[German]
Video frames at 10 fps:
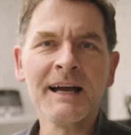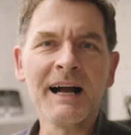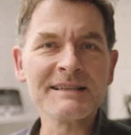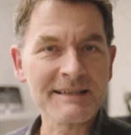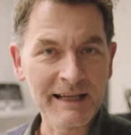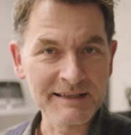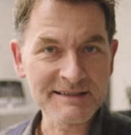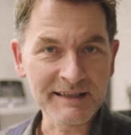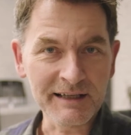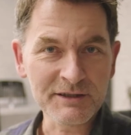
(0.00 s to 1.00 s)
Als
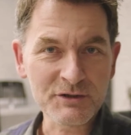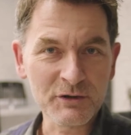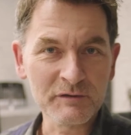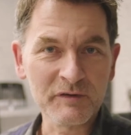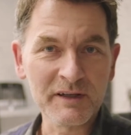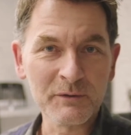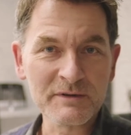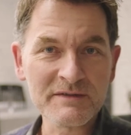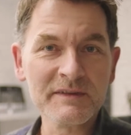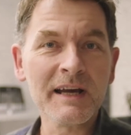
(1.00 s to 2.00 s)
kleines Dankeschön
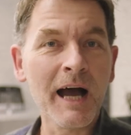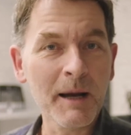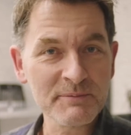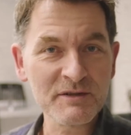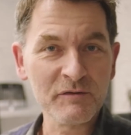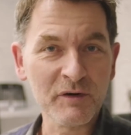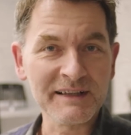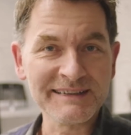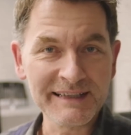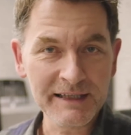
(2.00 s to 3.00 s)
verlosen wir ab
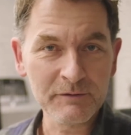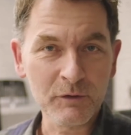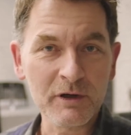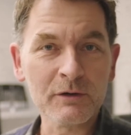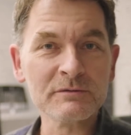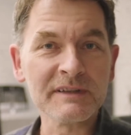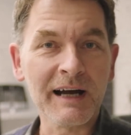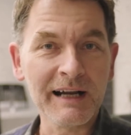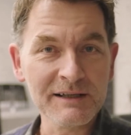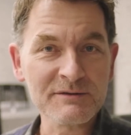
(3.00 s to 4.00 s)
sofort jede Woche
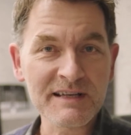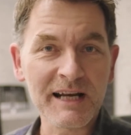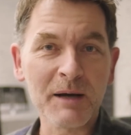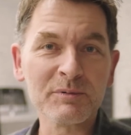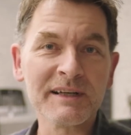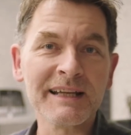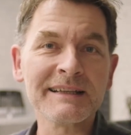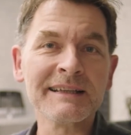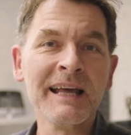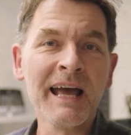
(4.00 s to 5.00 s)
unter all unseren
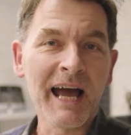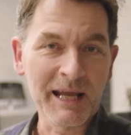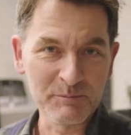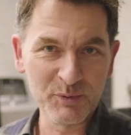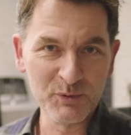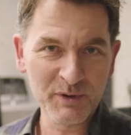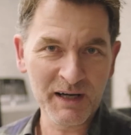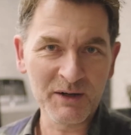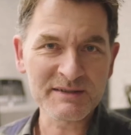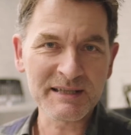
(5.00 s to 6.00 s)
Abonnenten ein Buch
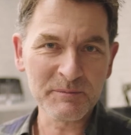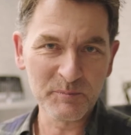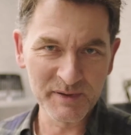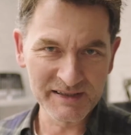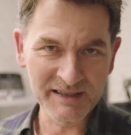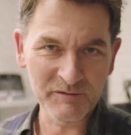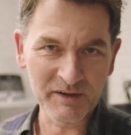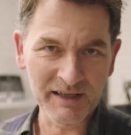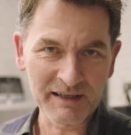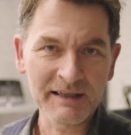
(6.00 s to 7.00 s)
aus dem Bildner
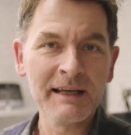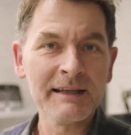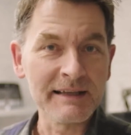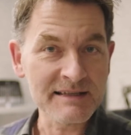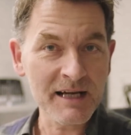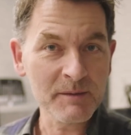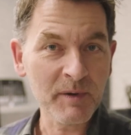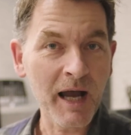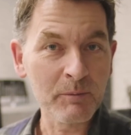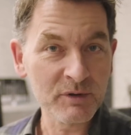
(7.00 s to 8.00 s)
Verlag.
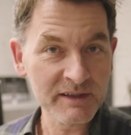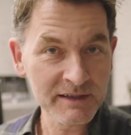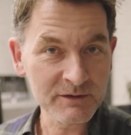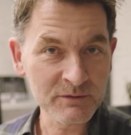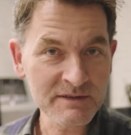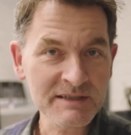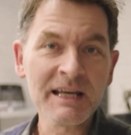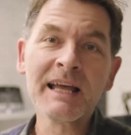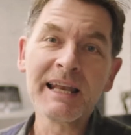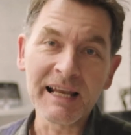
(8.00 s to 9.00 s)
Deshalb abonniert uns,
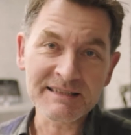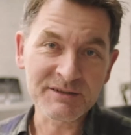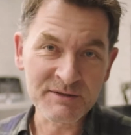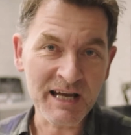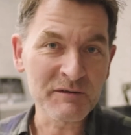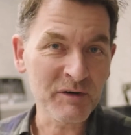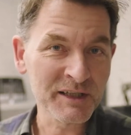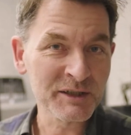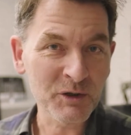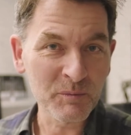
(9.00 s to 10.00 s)
lasst uns einfach
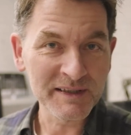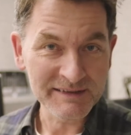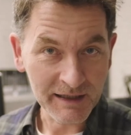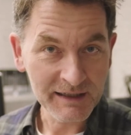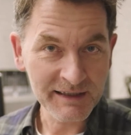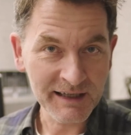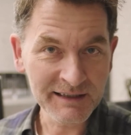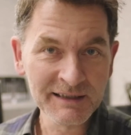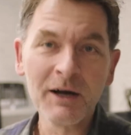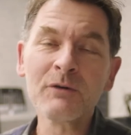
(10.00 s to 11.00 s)
einen Kommentar
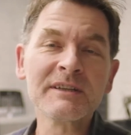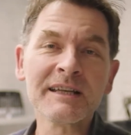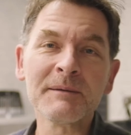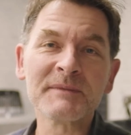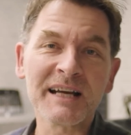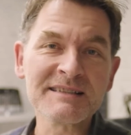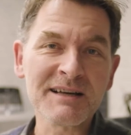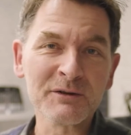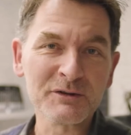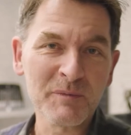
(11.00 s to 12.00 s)
da und ihr nehmt ganz
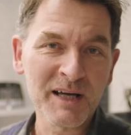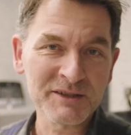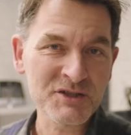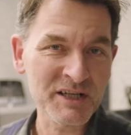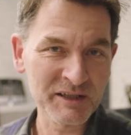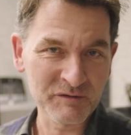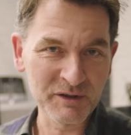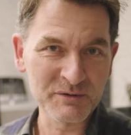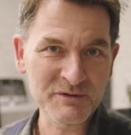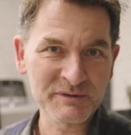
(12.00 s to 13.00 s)
automatisch an der
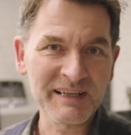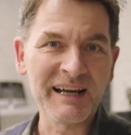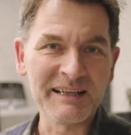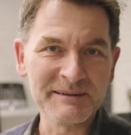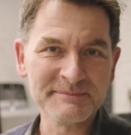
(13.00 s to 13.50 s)
Verlosung teil.